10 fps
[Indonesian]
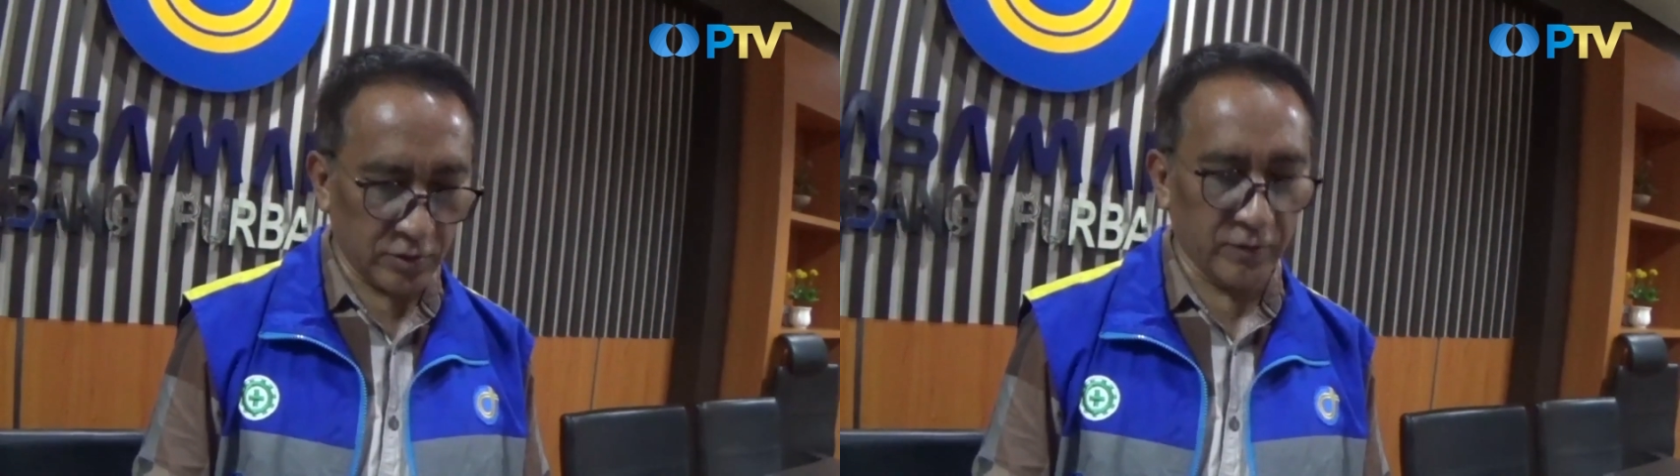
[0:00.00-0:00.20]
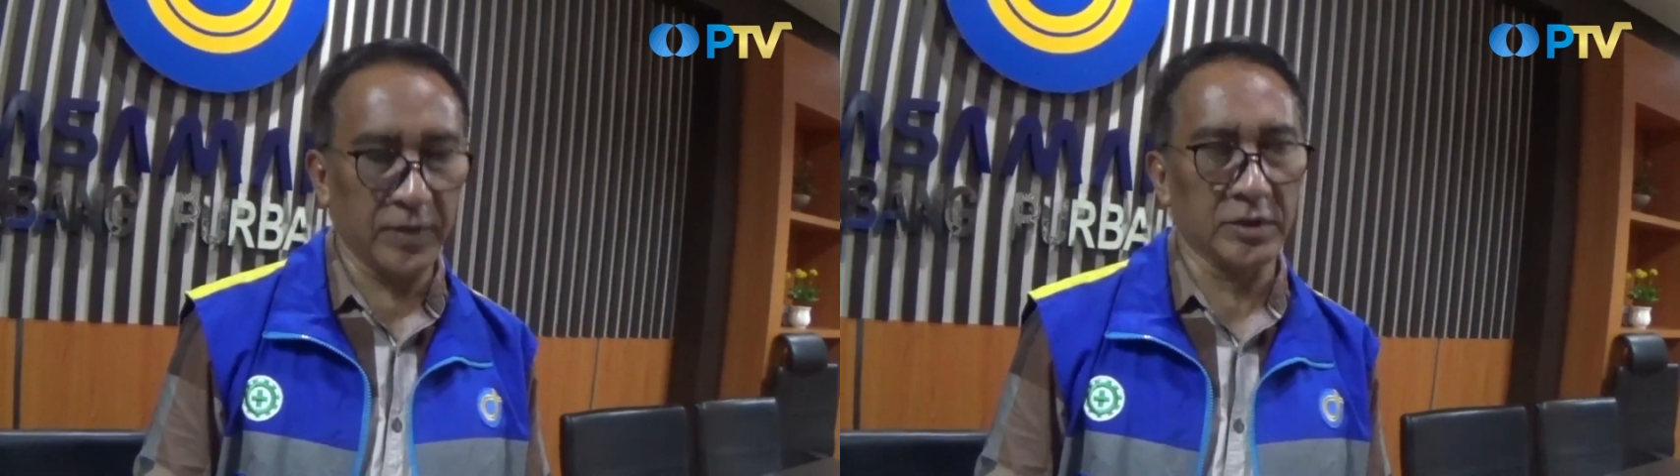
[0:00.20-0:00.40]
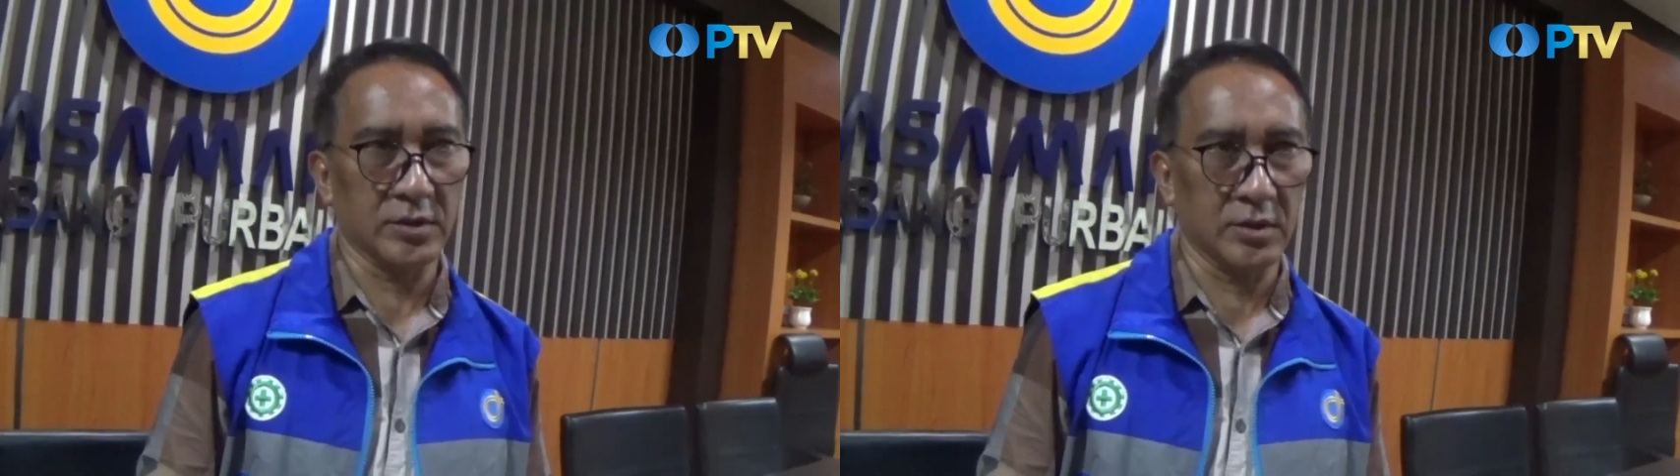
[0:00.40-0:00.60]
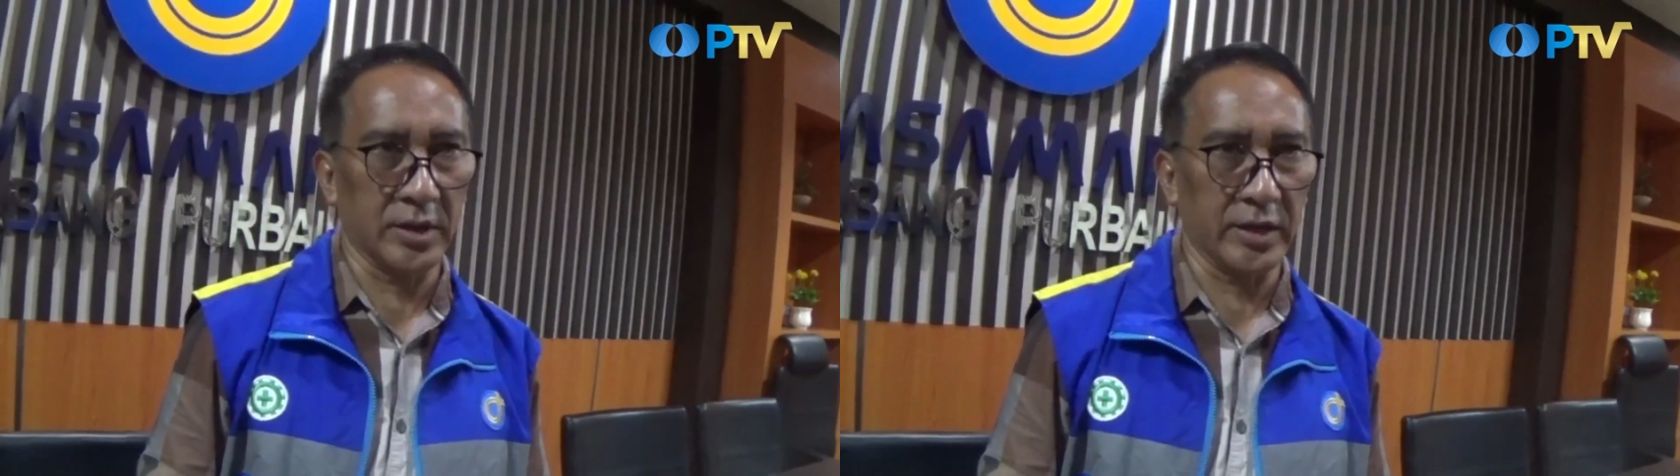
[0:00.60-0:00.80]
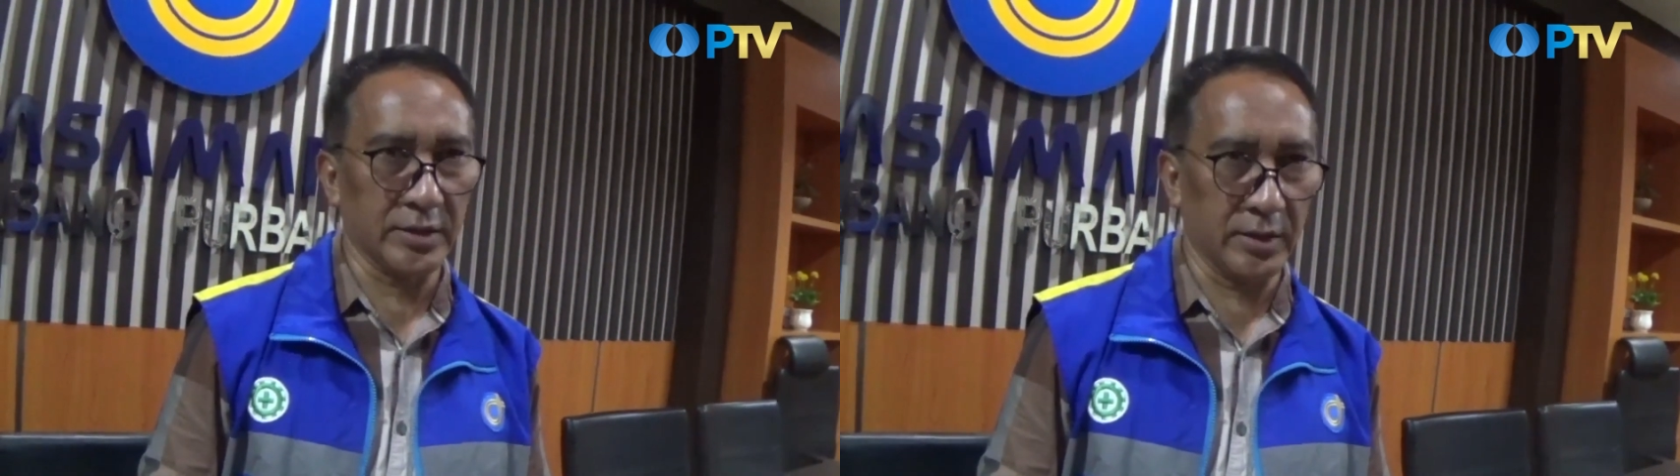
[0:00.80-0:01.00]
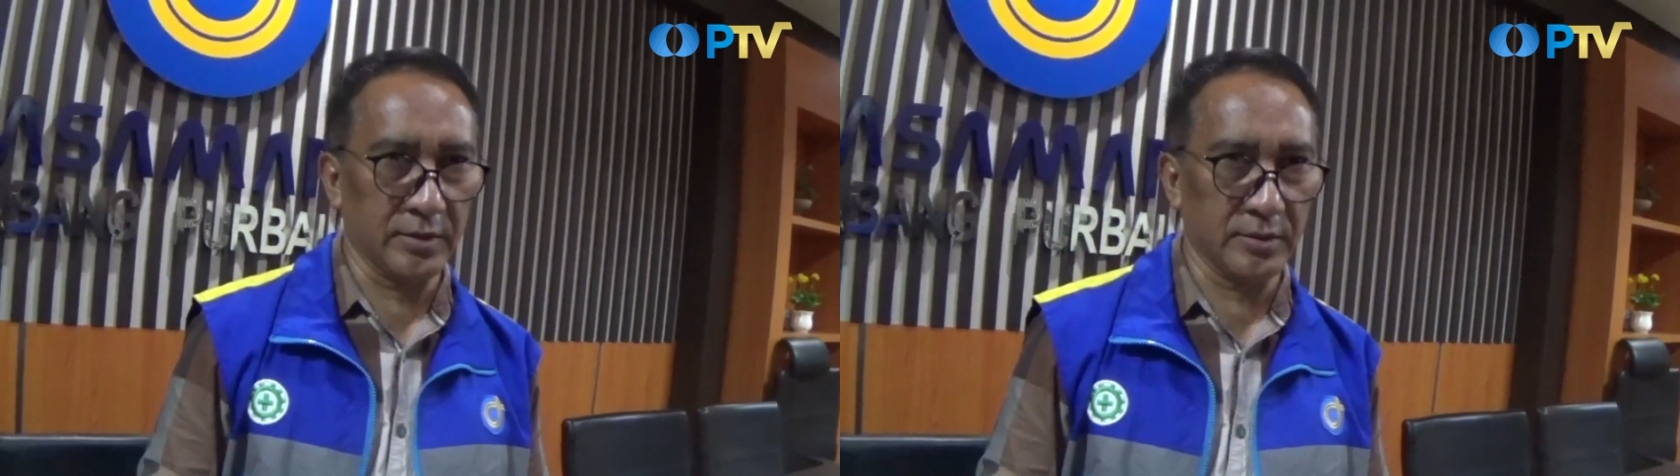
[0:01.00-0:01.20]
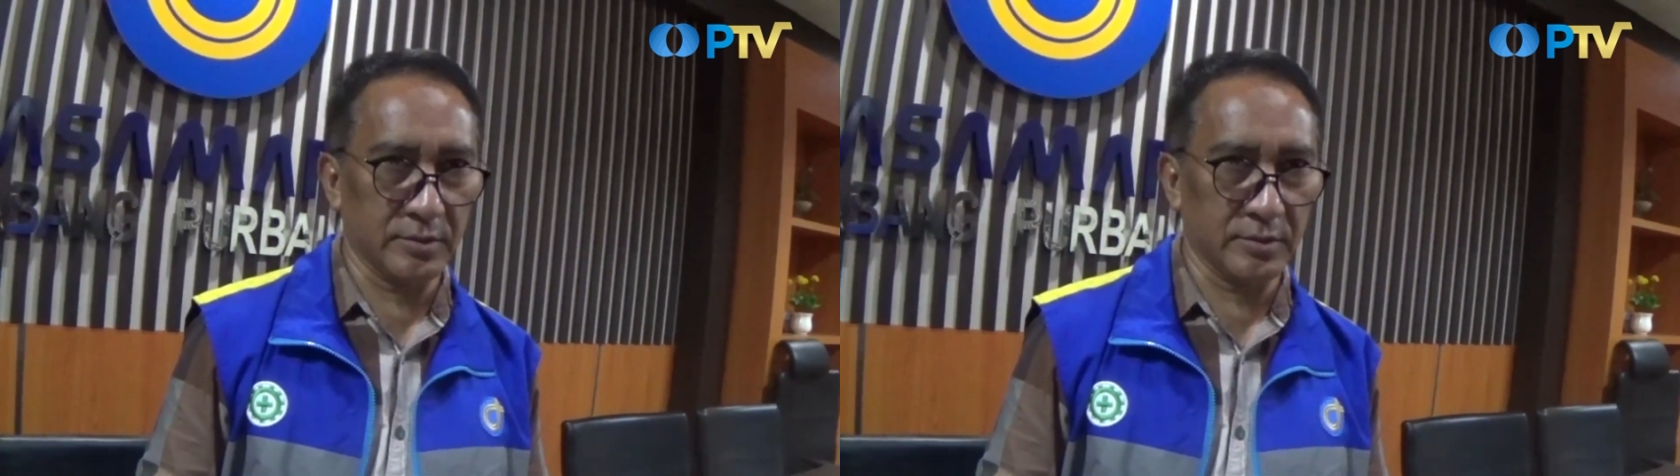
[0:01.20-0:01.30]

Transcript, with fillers: tol Pastor Exit